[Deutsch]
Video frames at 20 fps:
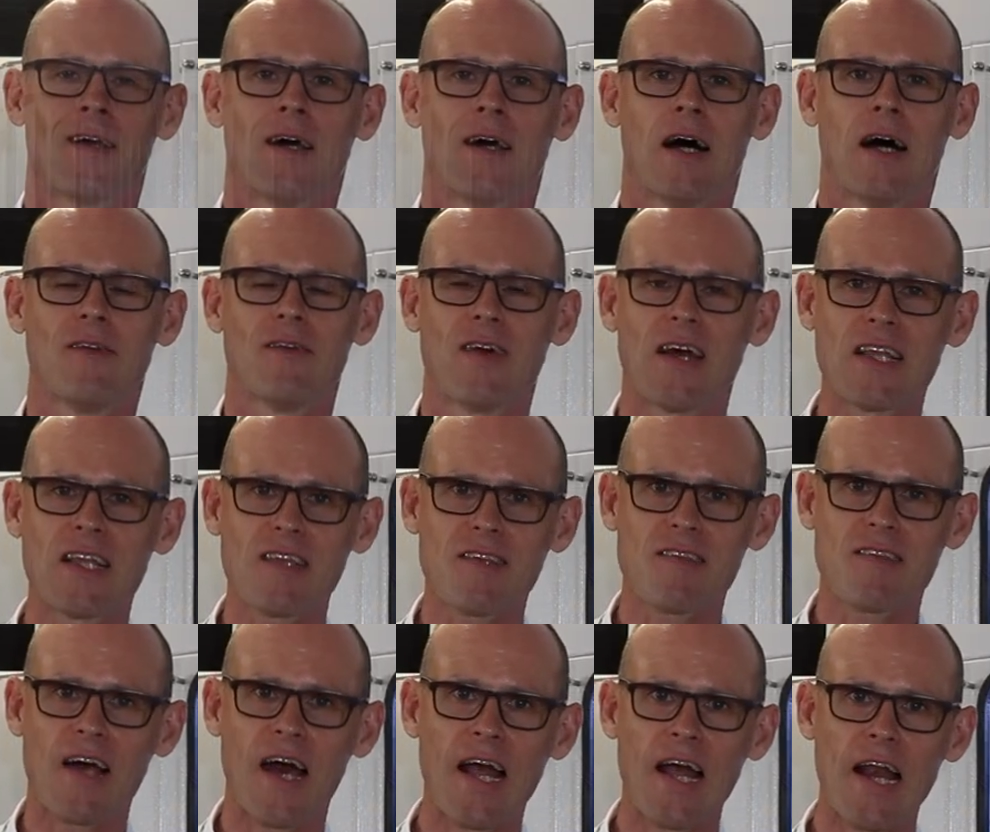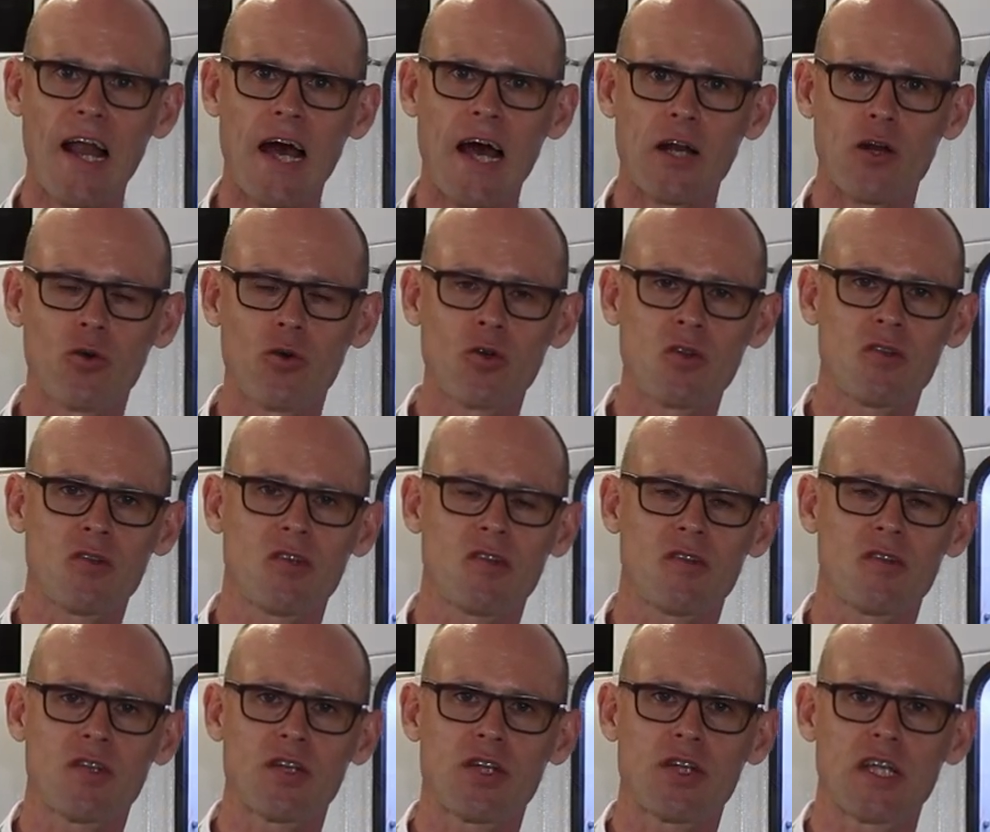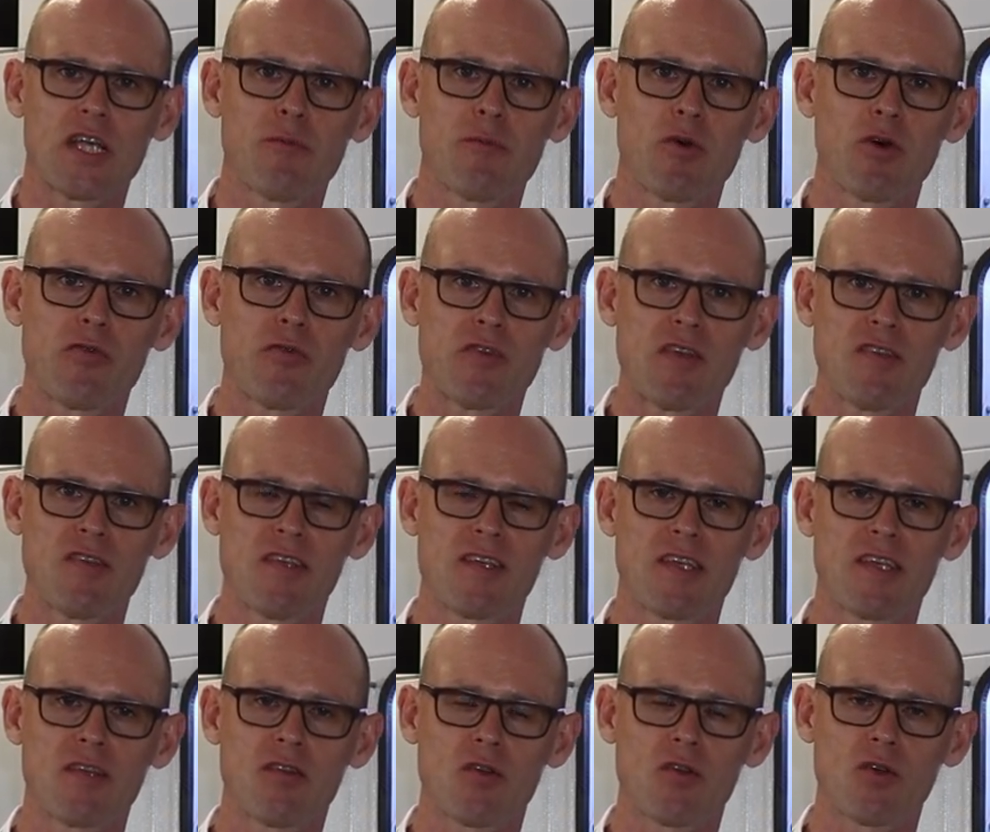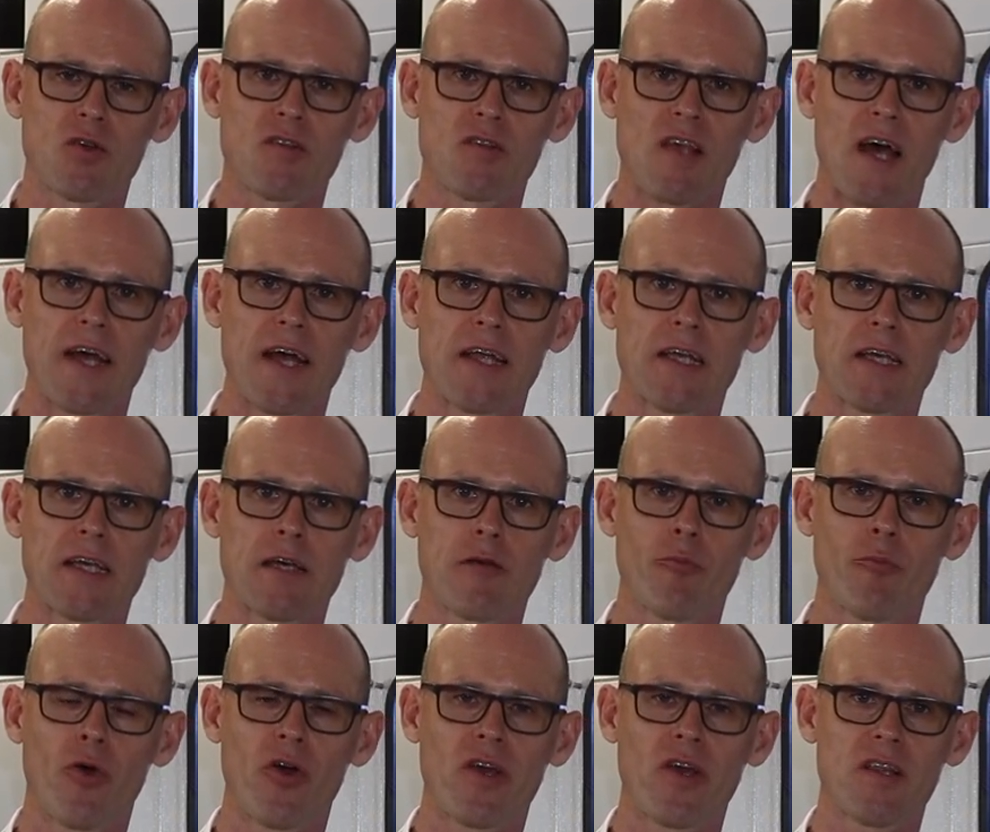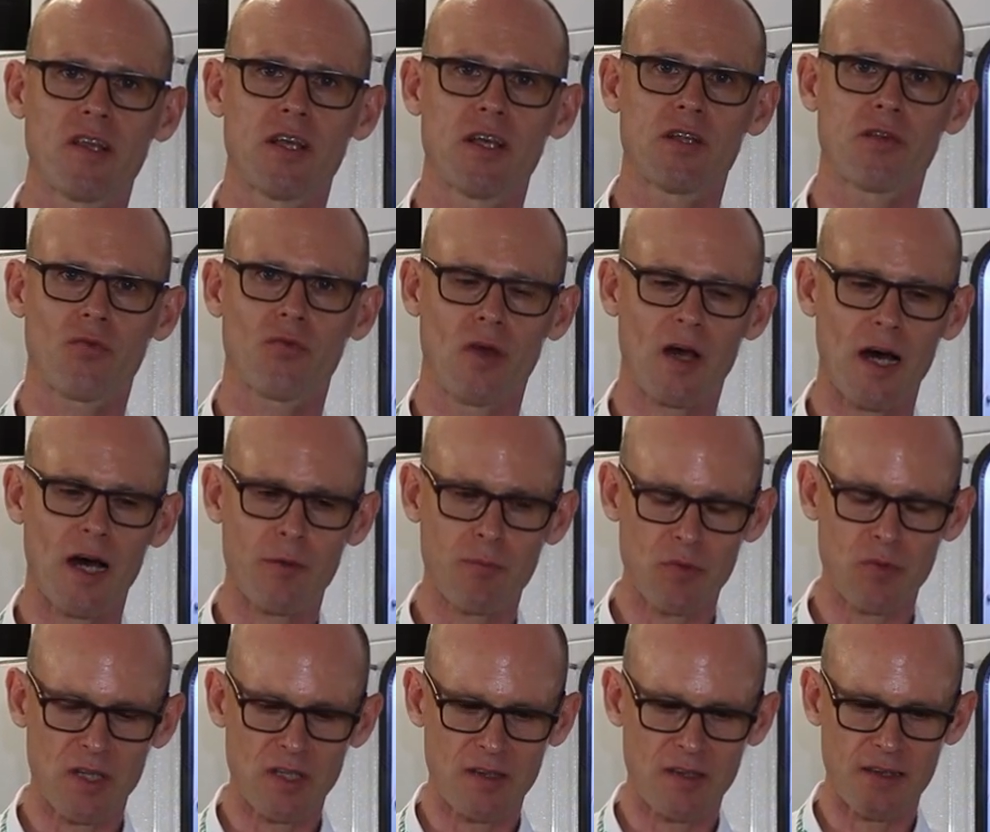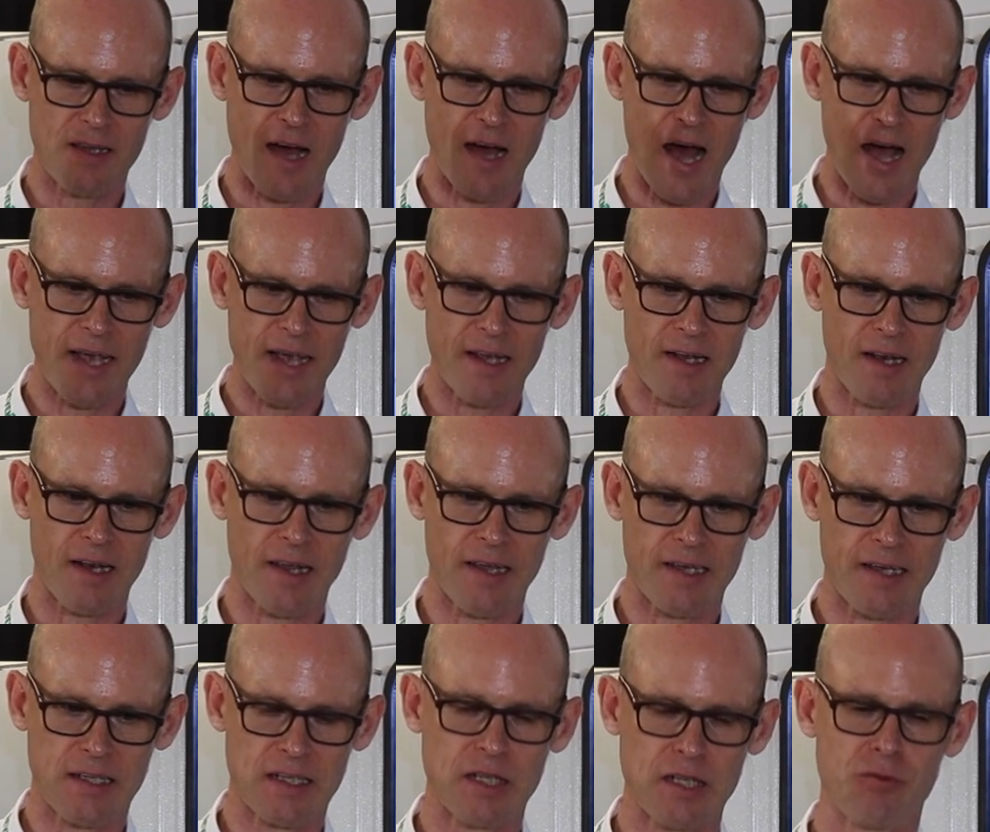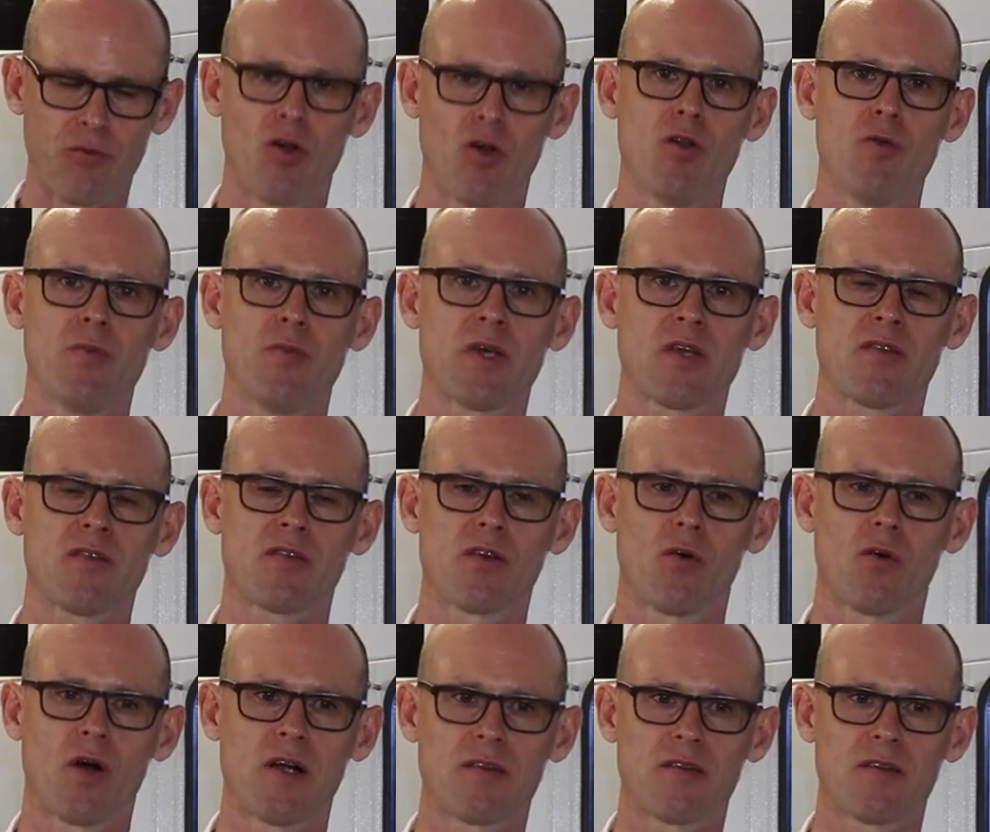Ein weiteres Highlight unserer Systeme, auf das ich jetzt kurz eingehen möchte, ist, wir haben nicht die eierlegende Wollmilchsau.